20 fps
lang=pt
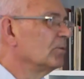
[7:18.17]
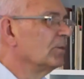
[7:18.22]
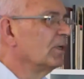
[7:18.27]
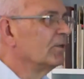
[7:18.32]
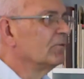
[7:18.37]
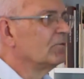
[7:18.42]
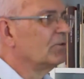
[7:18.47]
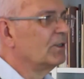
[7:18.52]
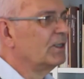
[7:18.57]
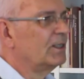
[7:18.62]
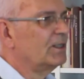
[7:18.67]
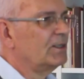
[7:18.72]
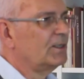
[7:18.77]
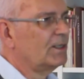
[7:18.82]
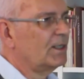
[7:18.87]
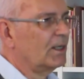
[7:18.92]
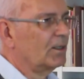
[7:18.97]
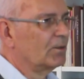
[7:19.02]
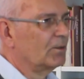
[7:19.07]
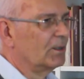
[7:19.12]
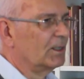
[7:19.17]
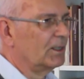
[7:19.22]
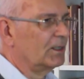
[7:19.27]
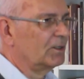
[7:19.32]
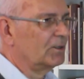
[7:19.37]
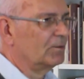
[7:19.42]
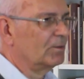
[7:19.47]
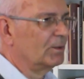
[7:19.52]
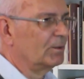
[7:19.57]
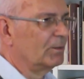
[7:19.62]
uma vez e agora
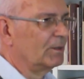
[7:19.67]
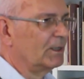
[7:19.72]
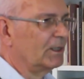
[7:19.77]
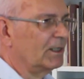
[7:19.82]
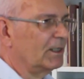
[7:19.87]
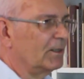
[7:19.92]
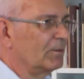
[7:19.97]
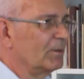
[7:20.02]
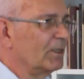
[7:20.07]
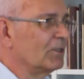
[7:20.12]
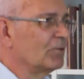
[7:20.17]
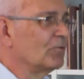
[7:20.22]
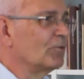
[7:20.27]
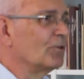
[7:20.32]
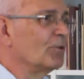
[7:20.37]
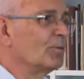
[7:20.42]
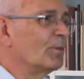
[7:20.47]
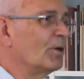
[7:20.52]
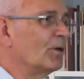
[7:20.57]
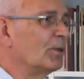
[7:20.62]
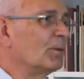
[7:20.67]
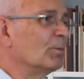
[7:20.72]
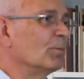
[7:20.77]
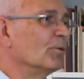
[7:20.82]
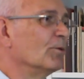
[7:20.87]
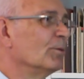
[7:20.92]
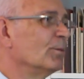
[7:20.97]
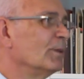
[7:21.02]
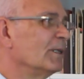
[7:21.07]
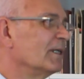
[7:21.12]
de uma maneira mais formal e
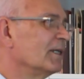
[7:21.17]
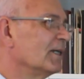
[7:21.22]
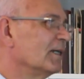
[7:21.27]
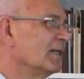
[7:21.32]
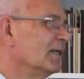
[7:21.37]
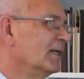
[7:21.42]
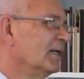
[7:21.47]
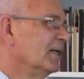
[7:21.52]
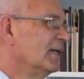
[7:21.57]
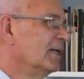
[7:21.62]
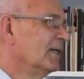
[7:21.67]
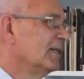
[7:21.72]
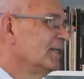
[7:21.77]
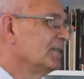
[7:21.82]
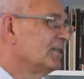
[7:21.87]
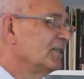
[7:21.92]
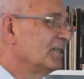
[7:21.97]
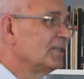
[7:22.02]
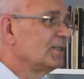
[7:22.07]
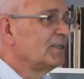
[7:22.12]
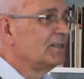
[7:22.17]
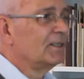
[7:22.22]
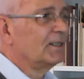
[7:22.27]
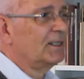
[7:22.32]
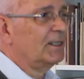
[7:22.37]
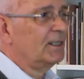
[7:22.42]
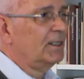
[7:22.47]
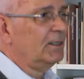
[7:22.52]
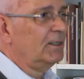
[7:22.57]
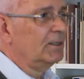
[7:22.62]
pública,
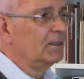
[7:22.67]
dizer